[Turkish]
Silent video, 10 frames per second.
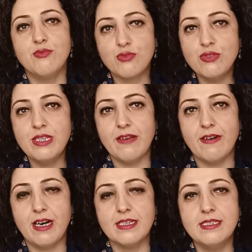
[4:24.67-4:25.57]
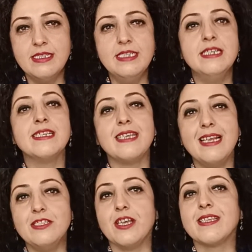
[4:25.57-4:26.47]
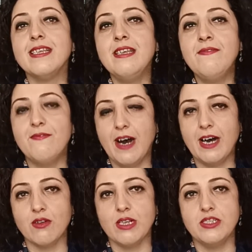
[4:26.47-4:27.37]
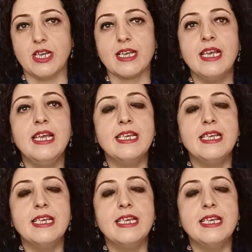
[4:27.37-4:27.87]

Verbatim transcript: bugün de vardı, gelecekte de var olacak.